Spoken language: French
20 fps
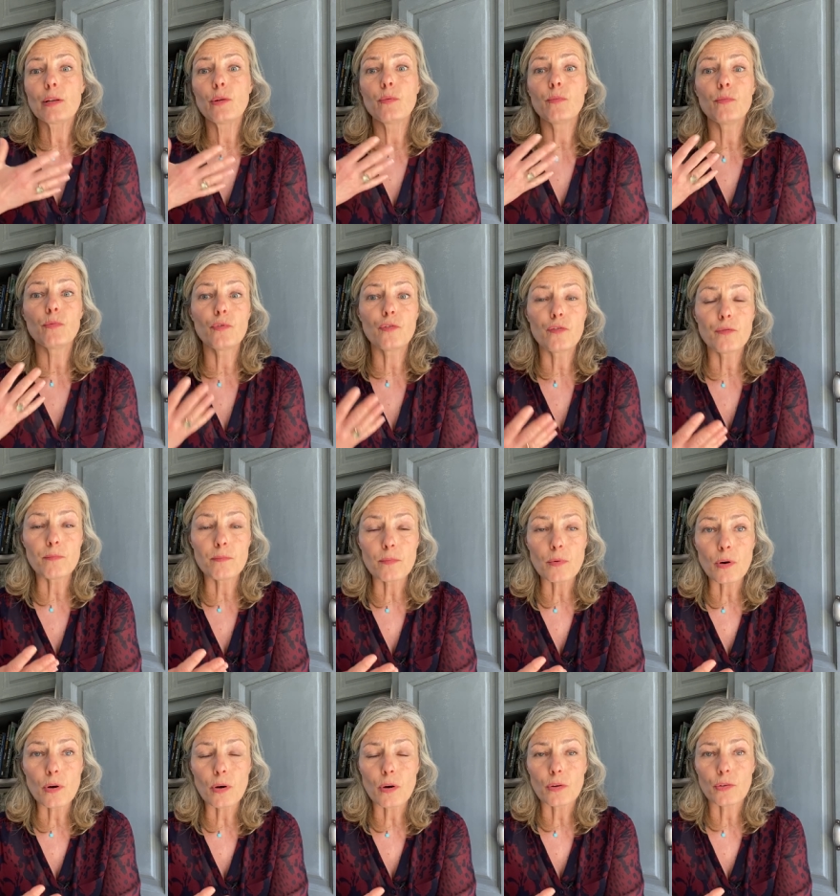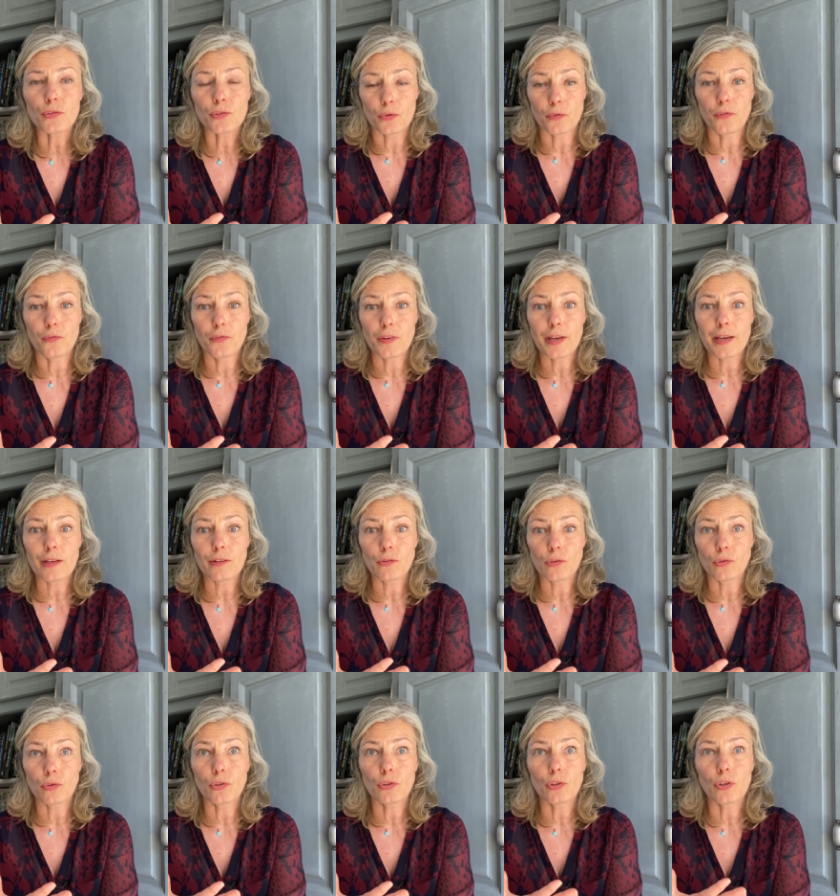le mouvement se faire
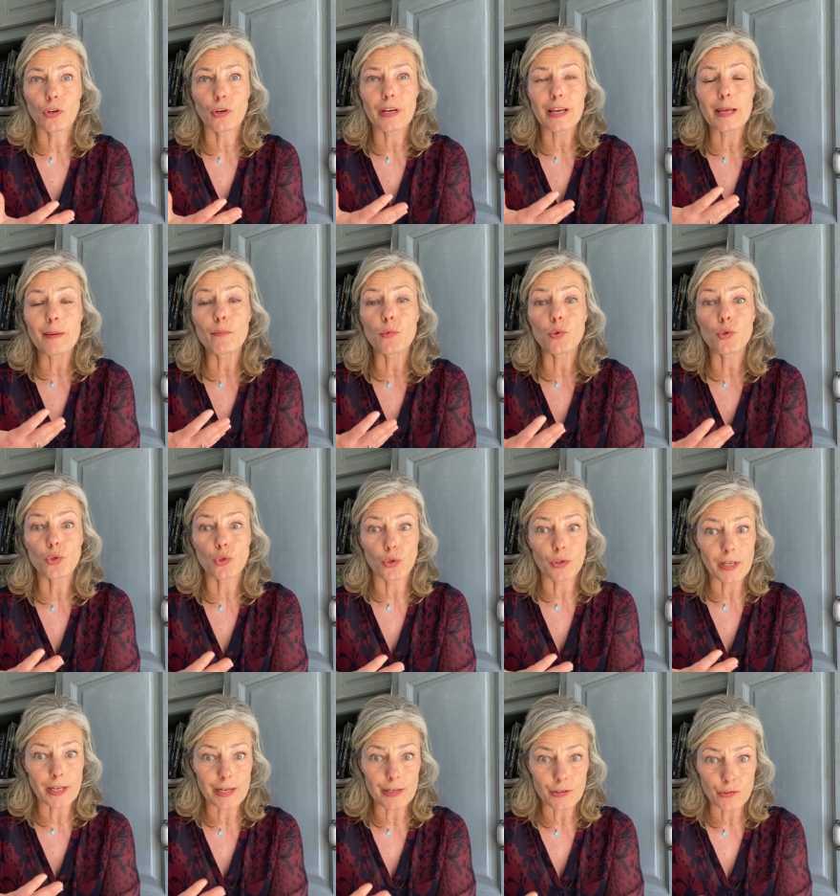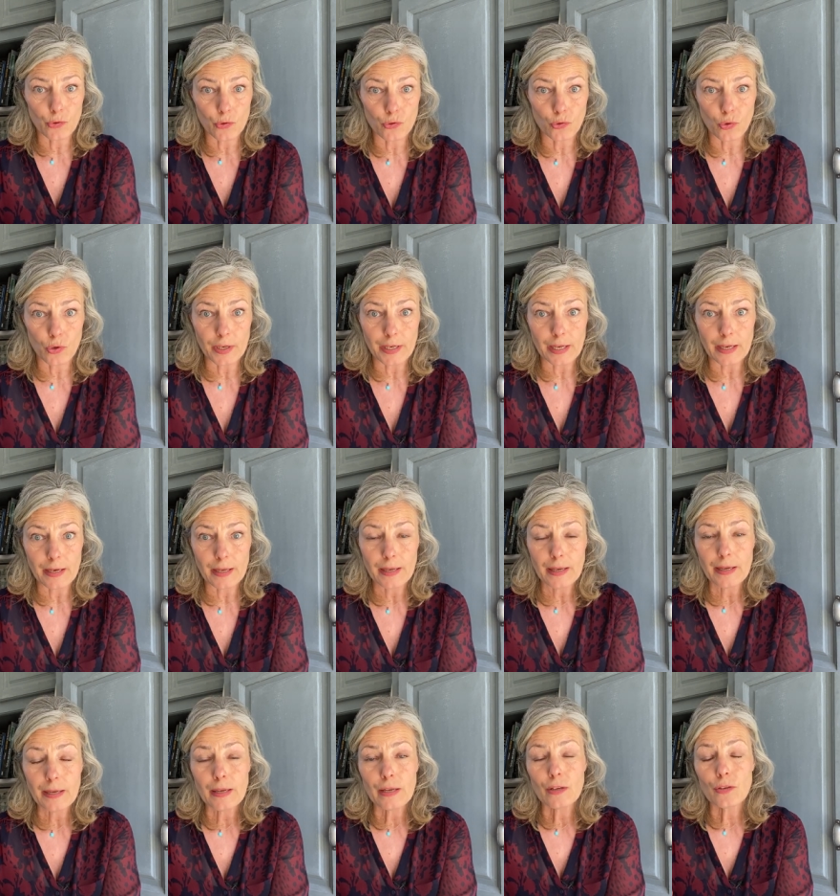dans nos corps émotionnel et sensoriel.
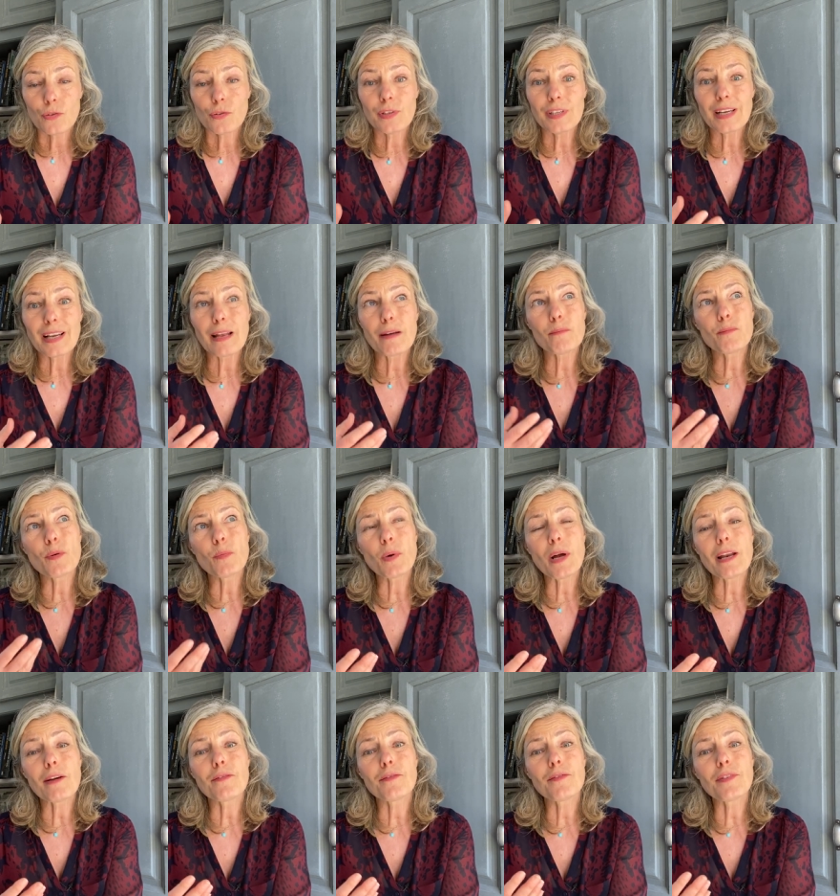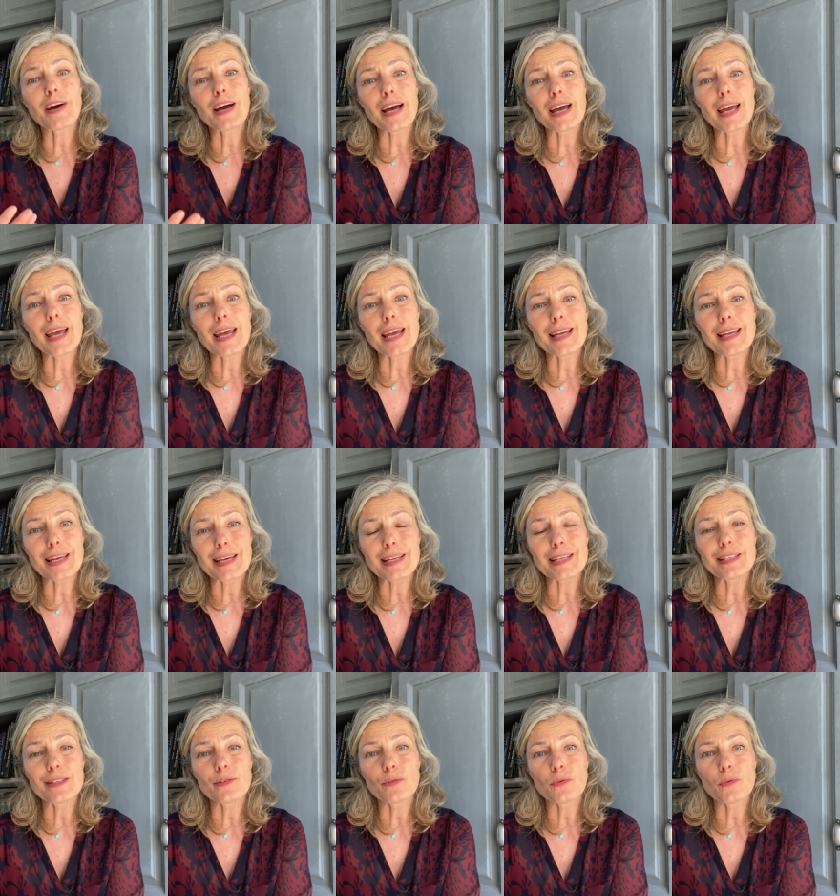Je veux dire, pour moi, la vraie
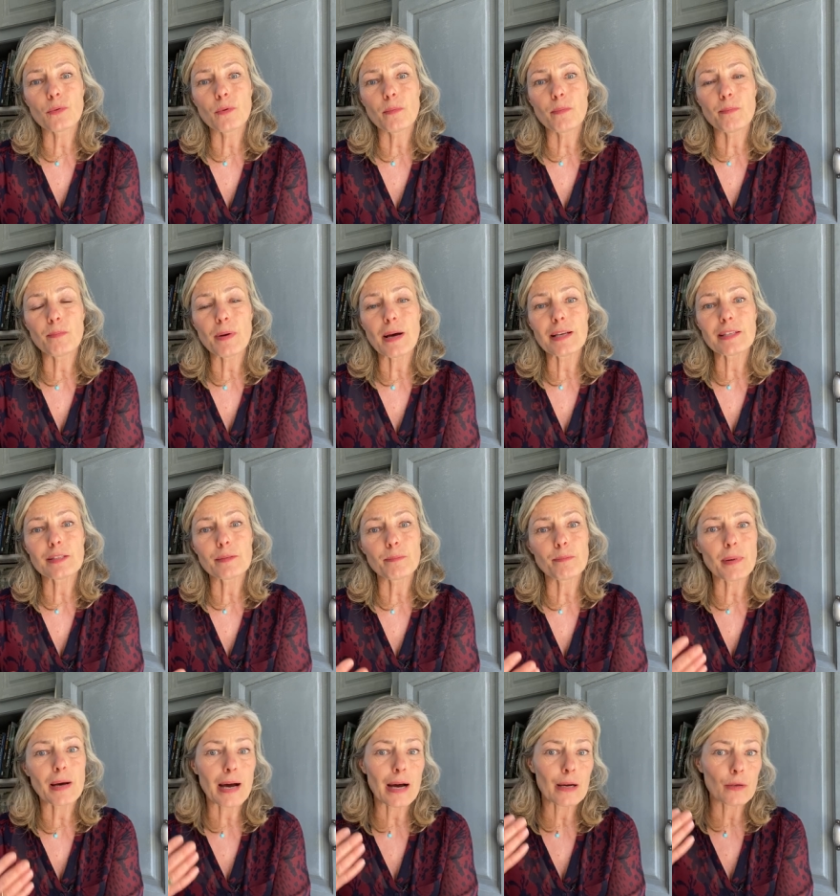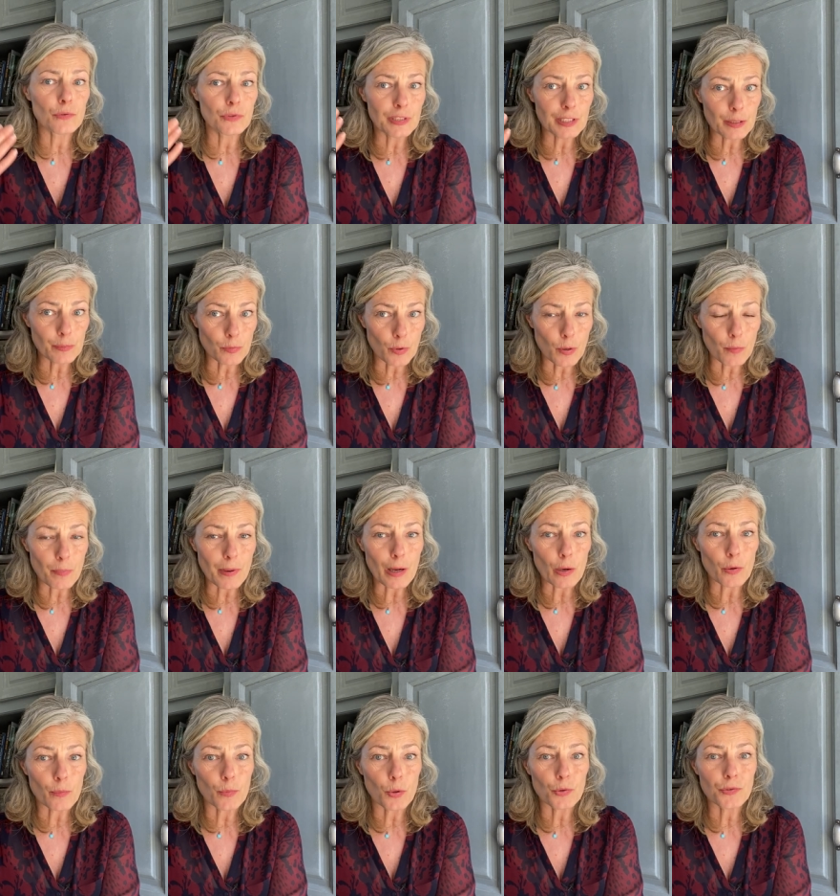guérison passe pas uniquement
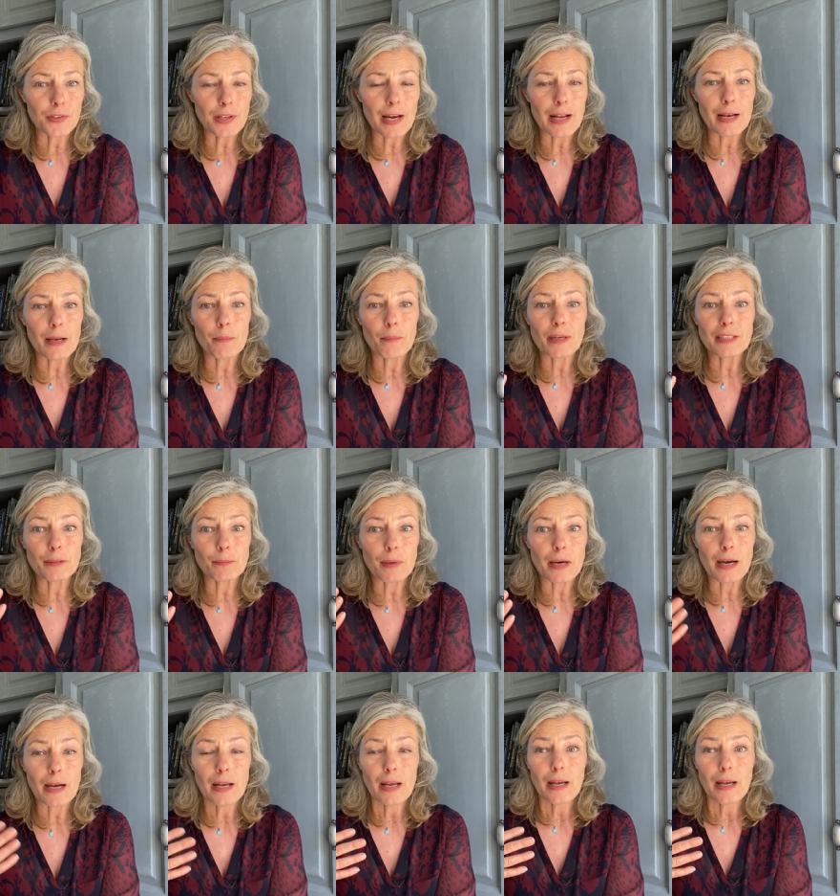par le mental, elle passe par